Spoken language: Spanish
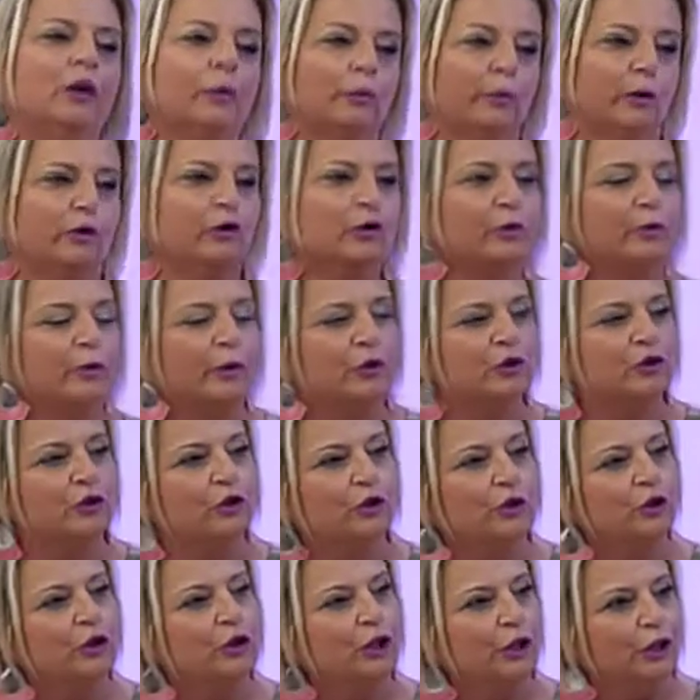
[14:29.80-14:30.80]
por
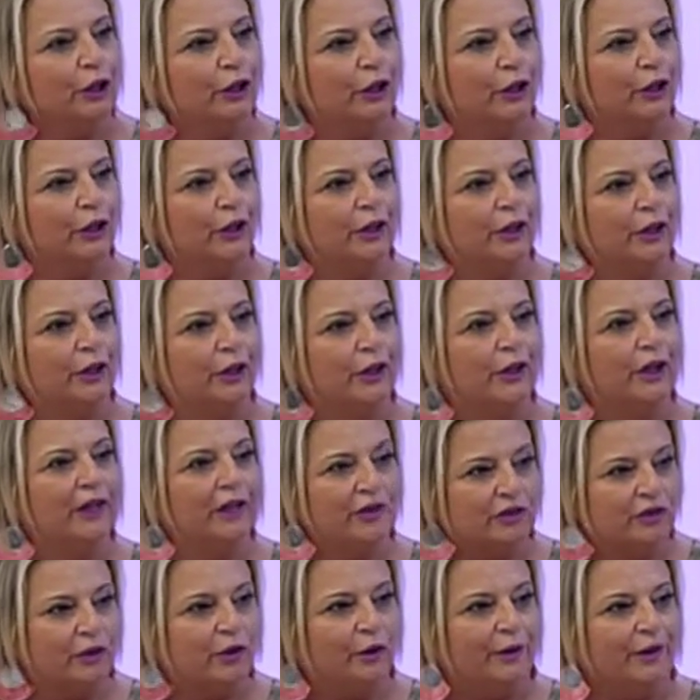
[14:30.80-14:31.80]
supuesto, eh,
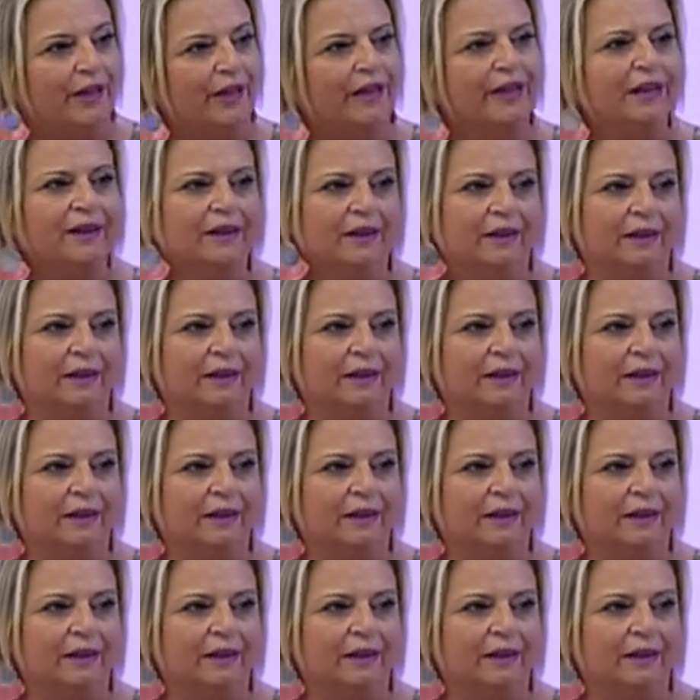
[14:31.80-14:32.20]
gestionar